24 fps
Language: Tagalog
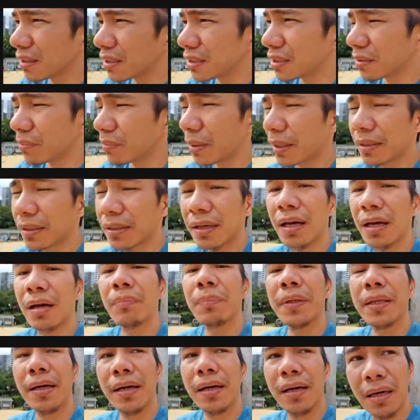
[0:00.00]
DJ Bantag.
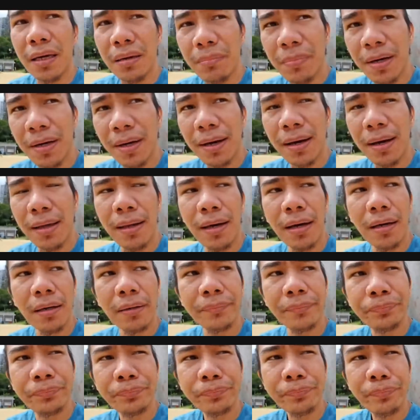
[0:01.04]
Ang pinagkaiba nga lang,
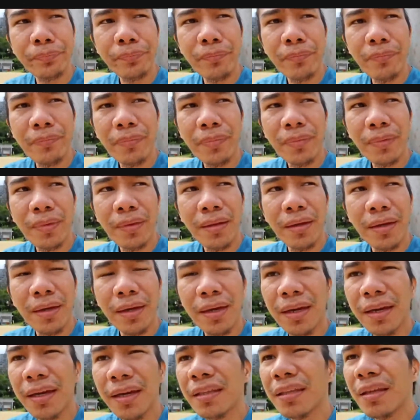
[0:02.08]

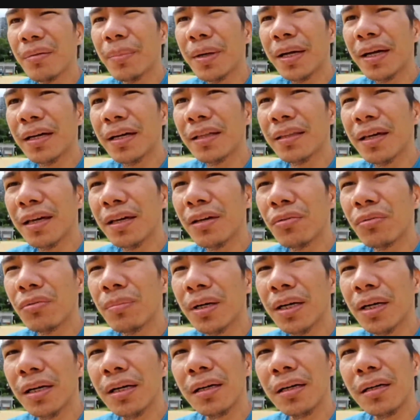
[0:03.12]
eh hindi maganda
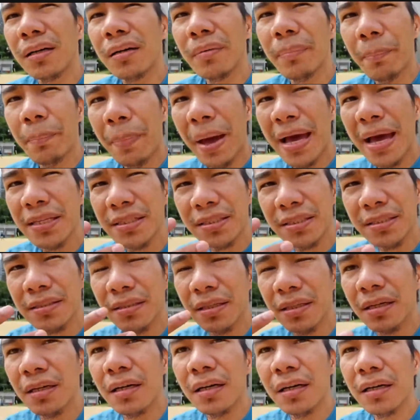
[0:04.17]
yung mga past
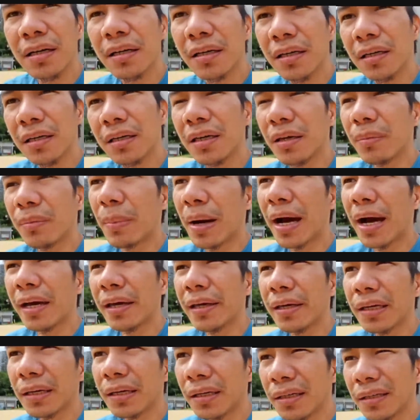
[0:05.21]
na
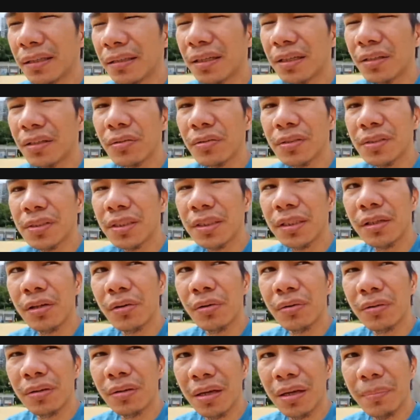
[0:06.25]
imahe nitong si
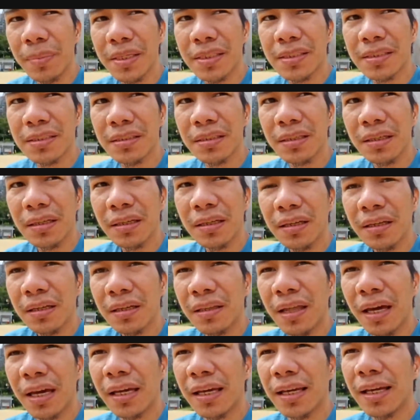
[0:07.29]
Kong Tebes
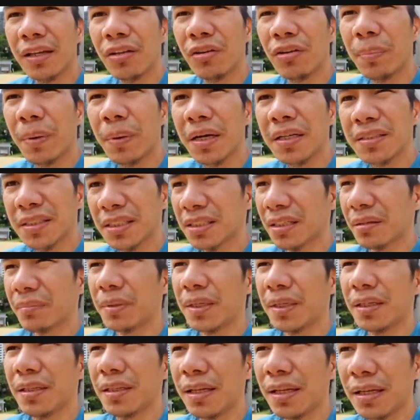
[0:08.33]
dahil ano pa ang
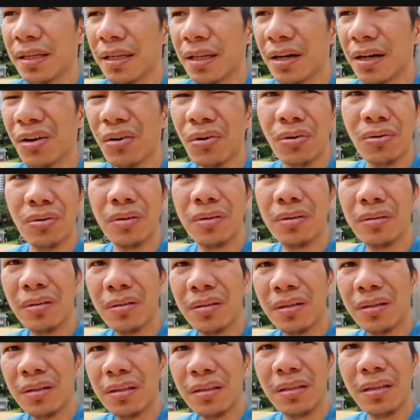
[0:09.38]
sasabihin nila na oh,
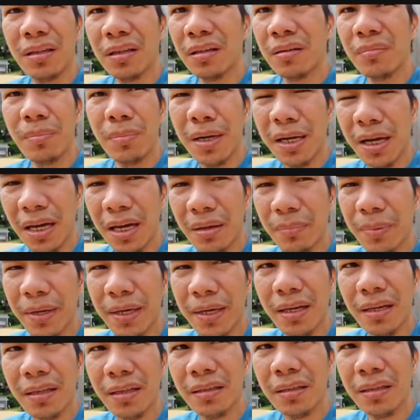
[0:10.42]
hindi
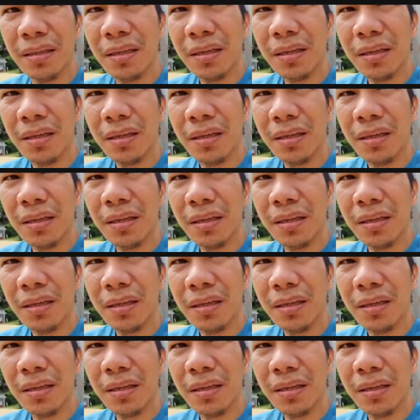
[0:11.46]
magkaiba yan.